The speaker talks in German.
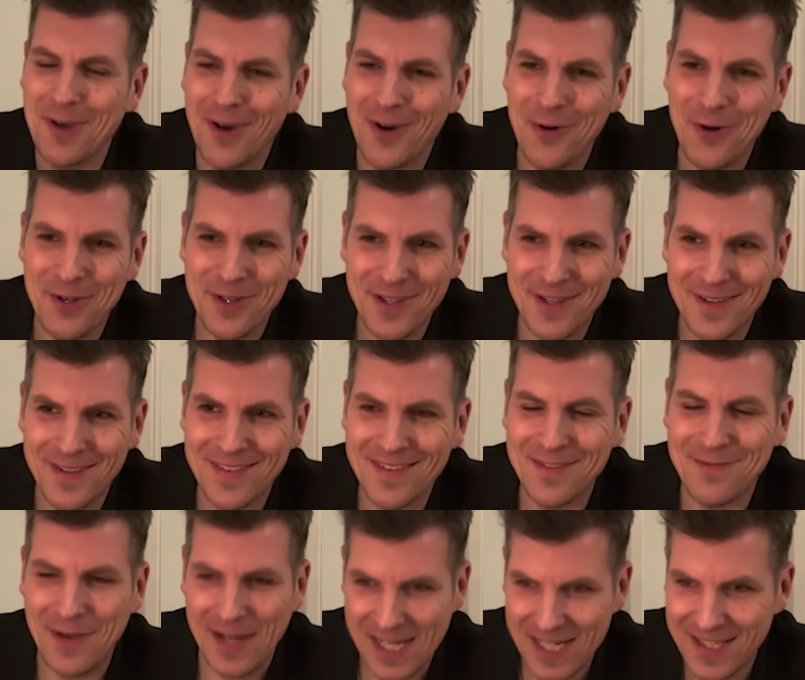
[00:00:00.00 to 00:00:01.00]
heute
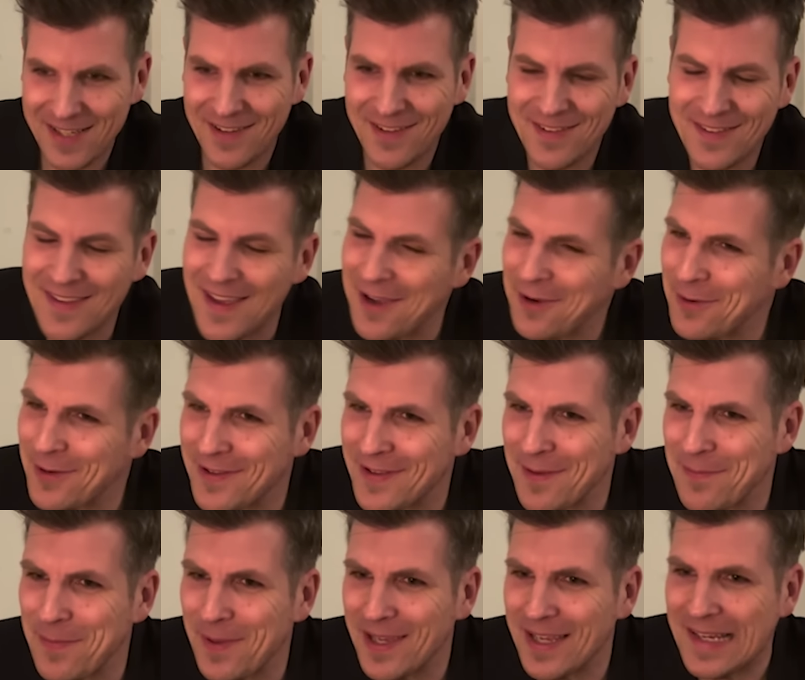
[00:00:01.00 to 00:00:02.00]
ist Valentinstag und ich
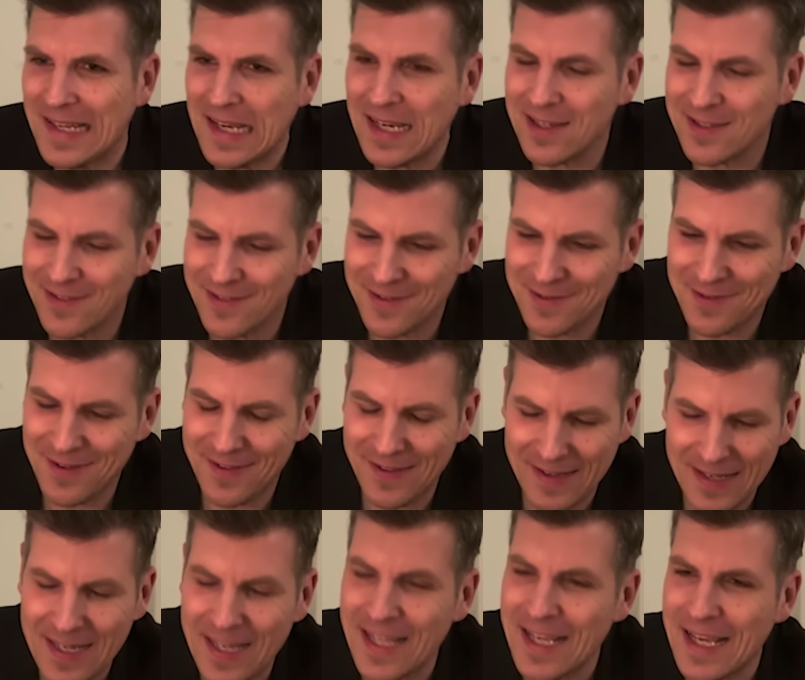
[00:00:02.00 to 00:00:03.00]
habe mir gedacht, diese
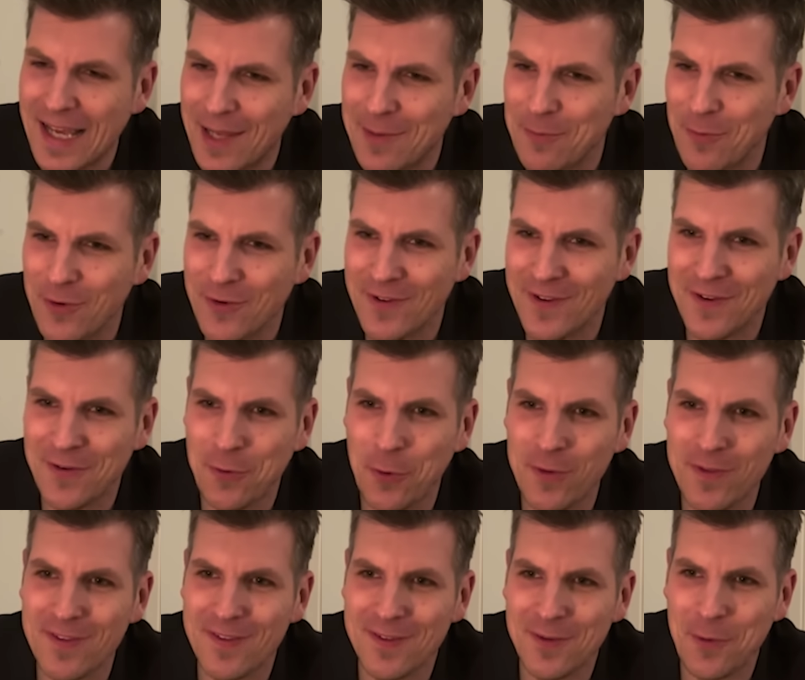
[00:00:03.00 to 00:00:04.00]
Gelegenheit möchte ich
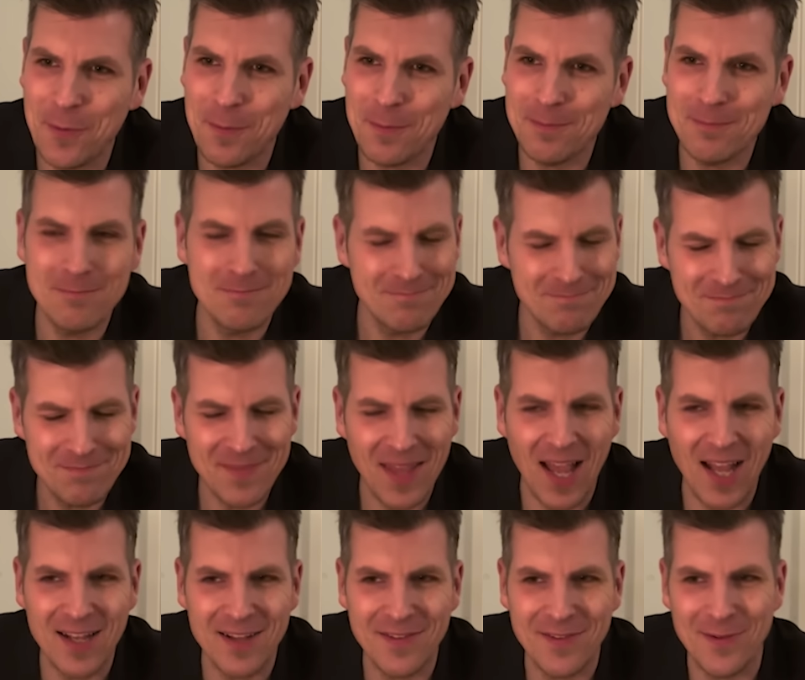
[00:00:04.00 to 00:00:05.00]
nutzen, um
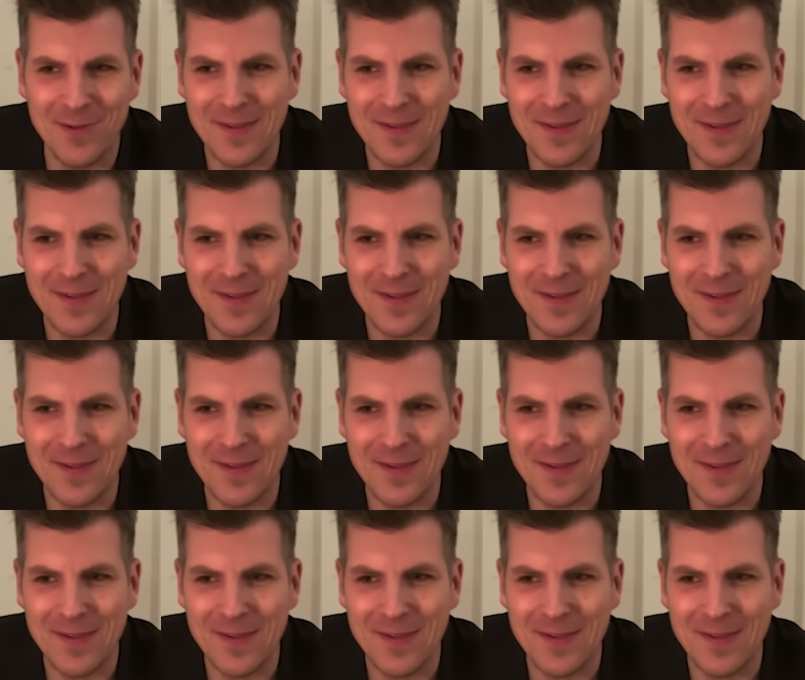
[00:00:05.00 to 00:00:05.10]
Danke zu